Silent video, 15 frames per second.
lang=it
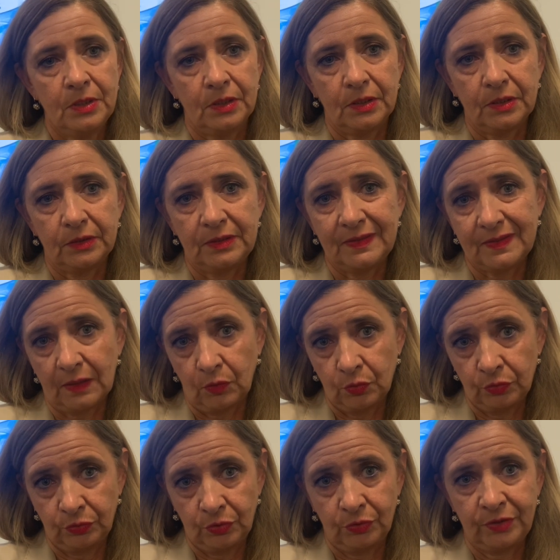eh, di
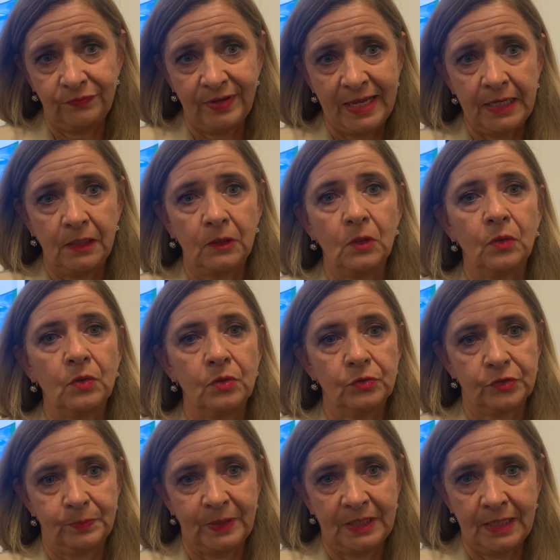secondo livello
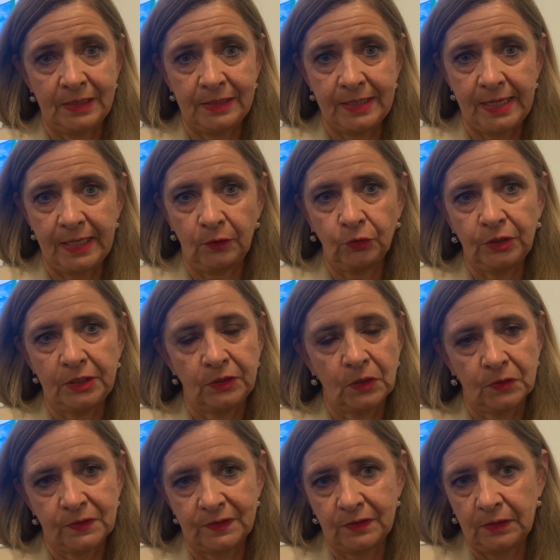ospedaliero dei
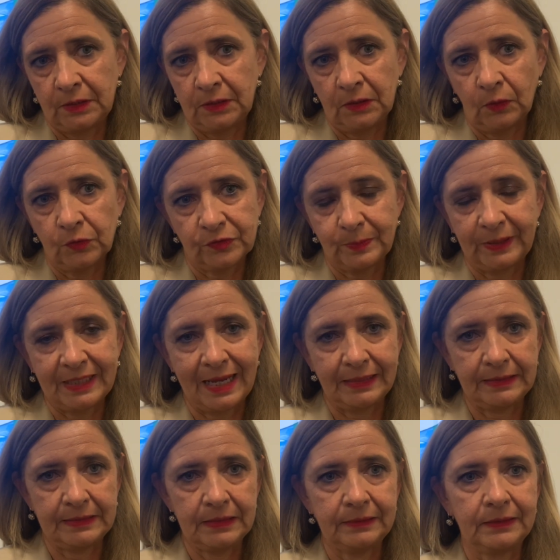nostri
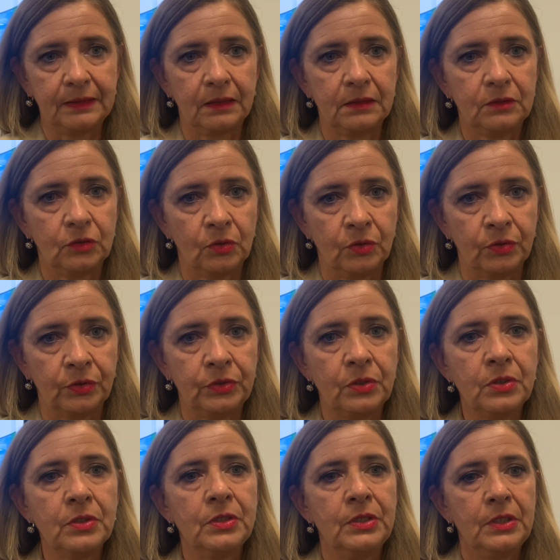ospedali del territorio